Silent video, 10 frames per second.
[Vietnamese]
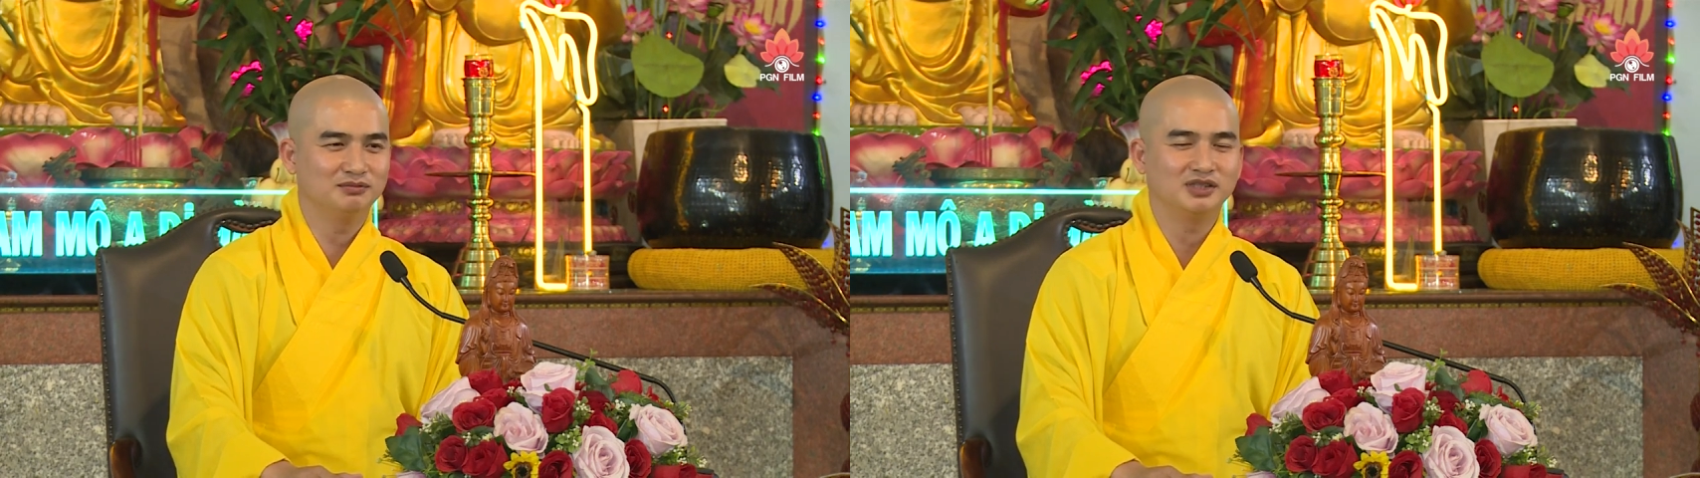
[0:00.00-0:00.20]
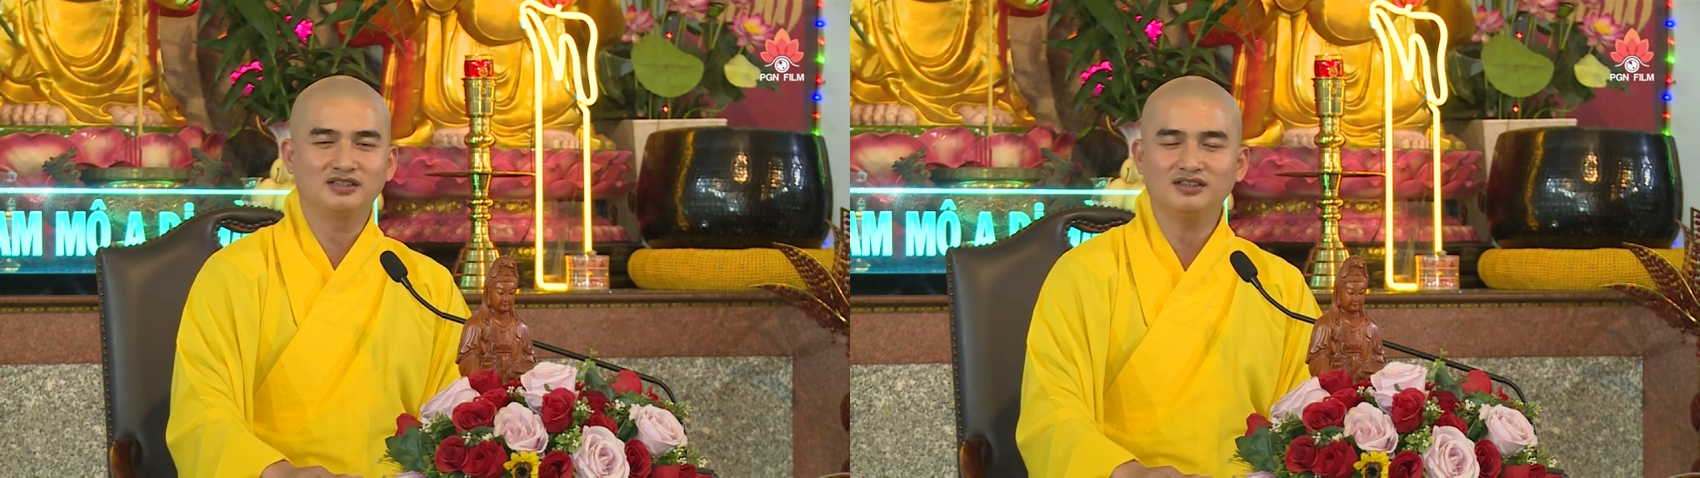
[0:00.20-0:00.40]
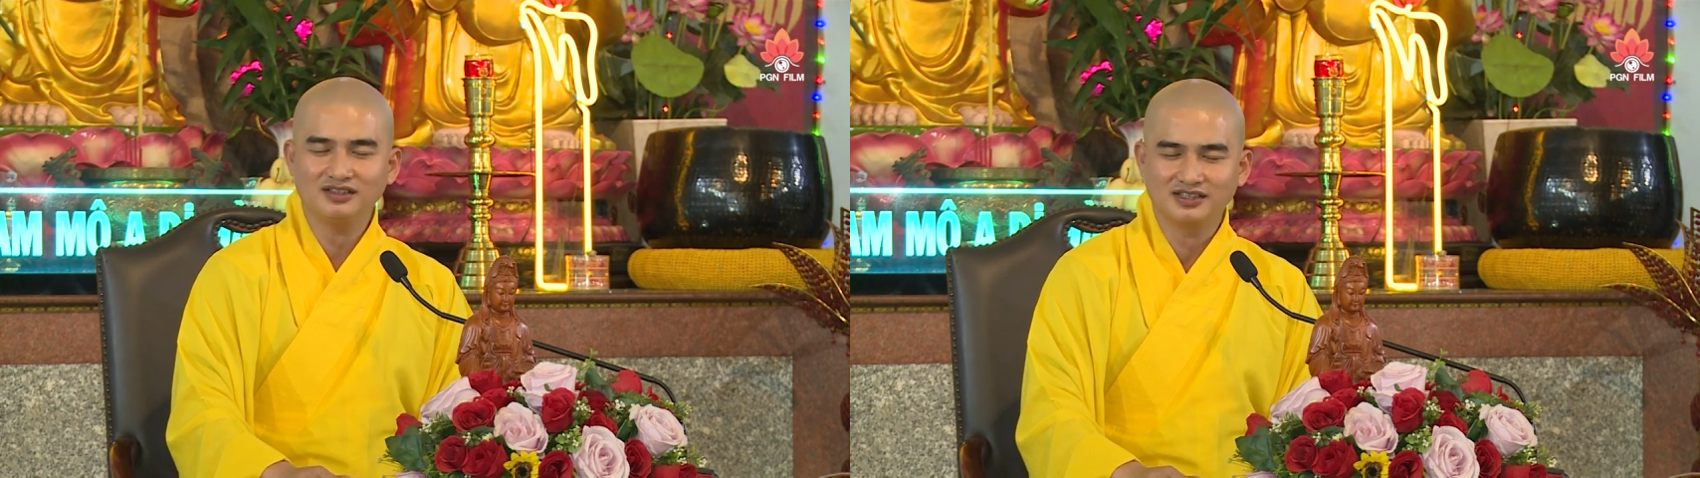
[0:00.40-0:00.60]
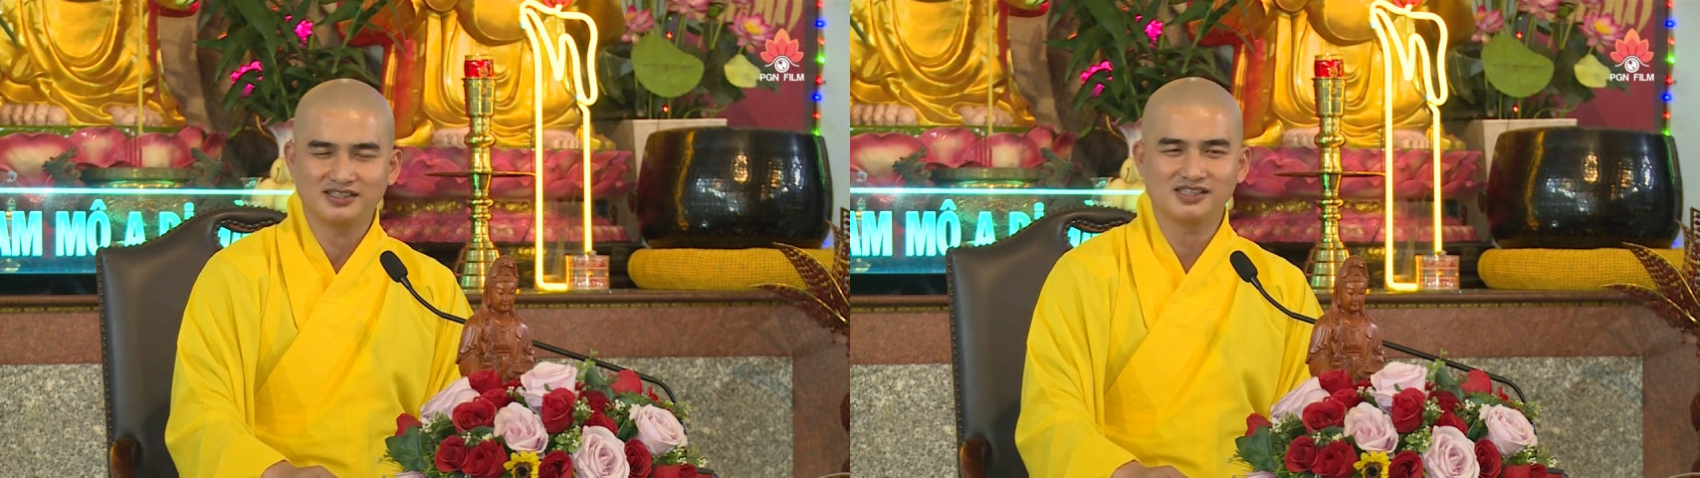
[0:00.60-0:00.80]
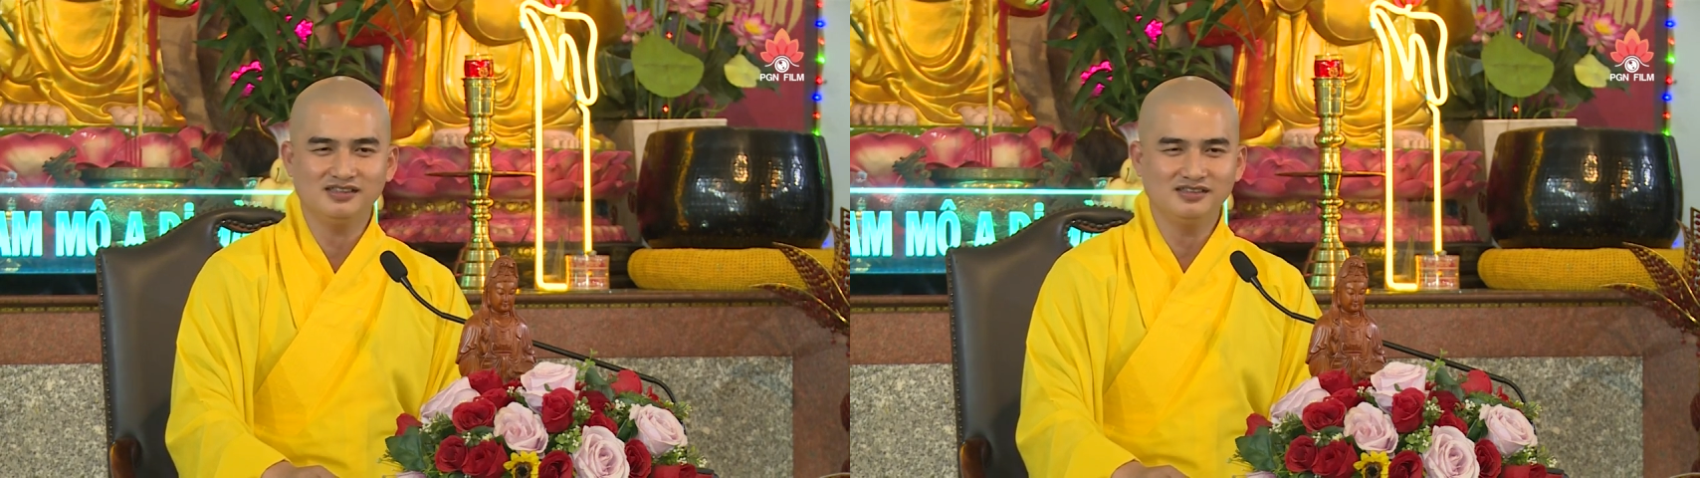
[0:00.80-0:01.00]
mình rất
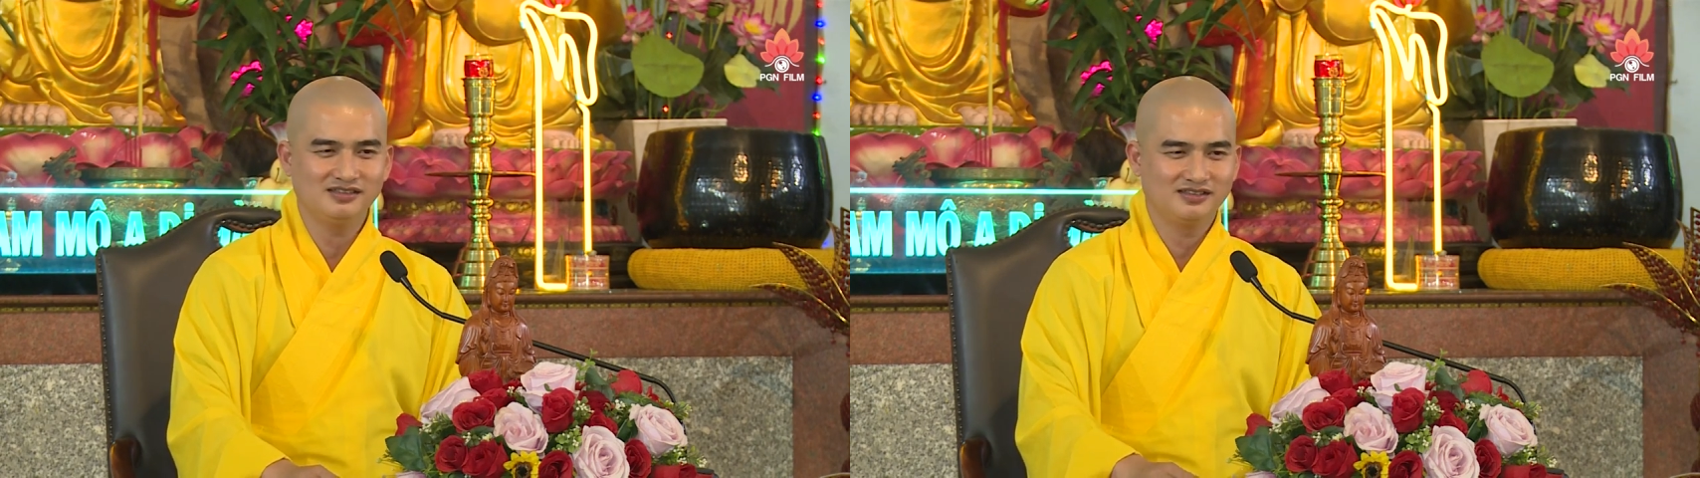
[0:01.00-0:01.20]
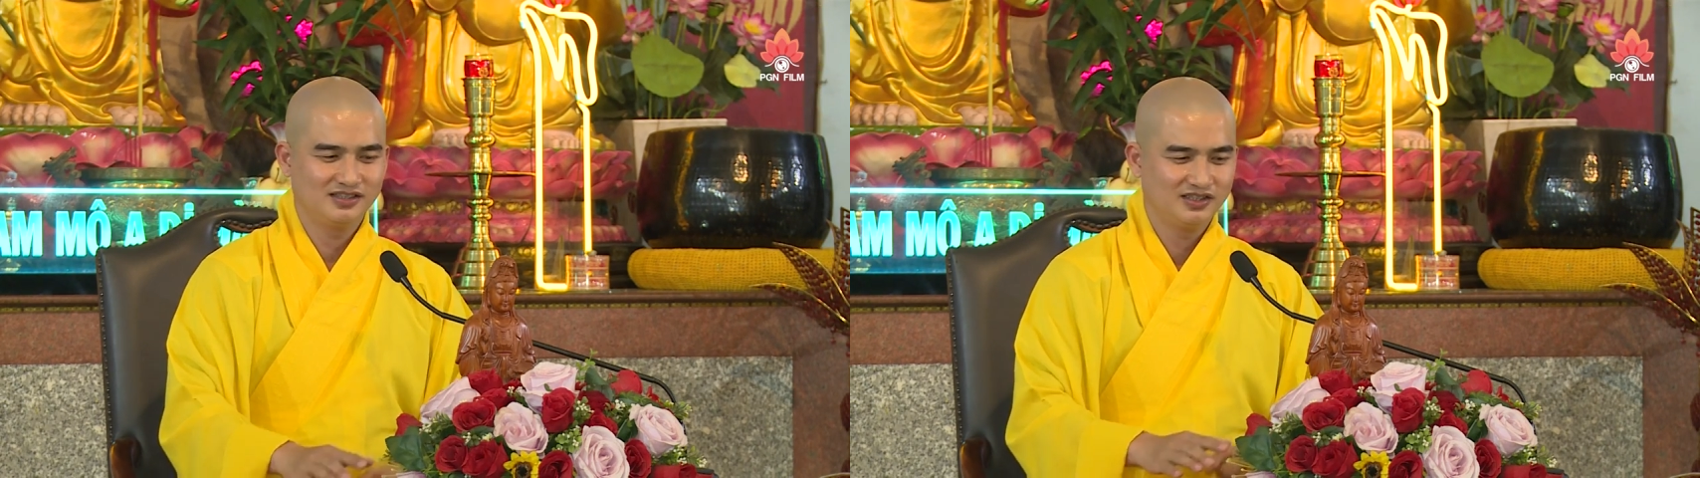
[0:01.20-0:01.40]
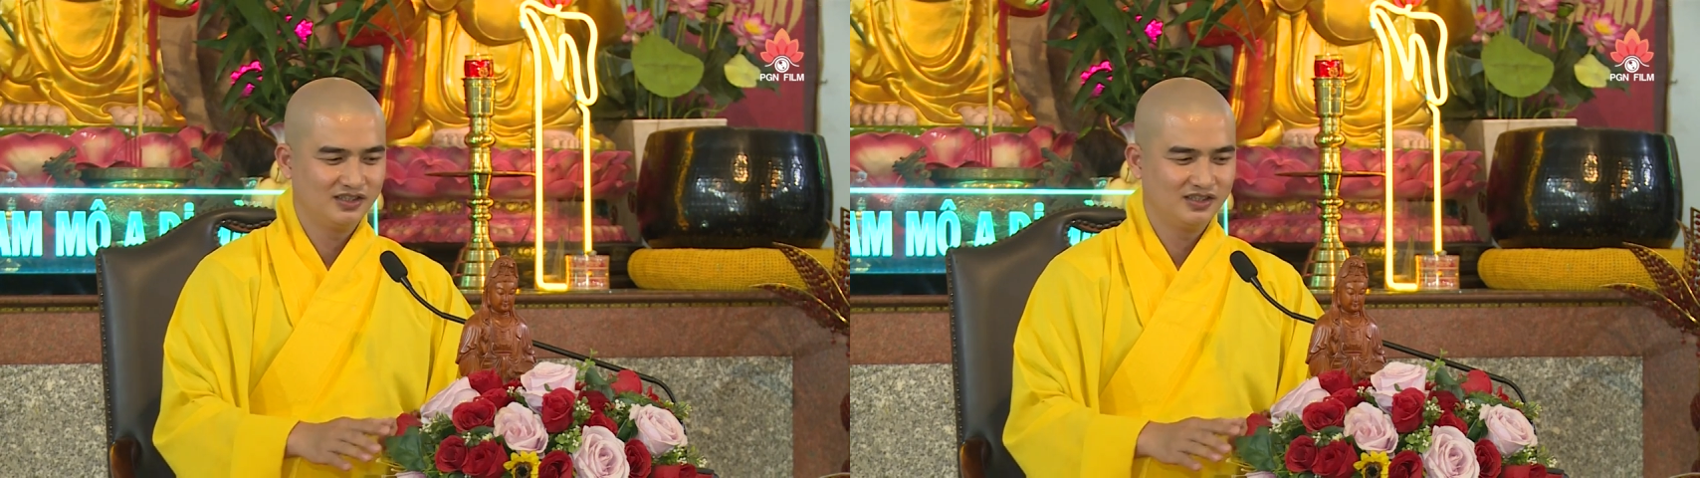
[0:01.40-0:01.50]
lịch sự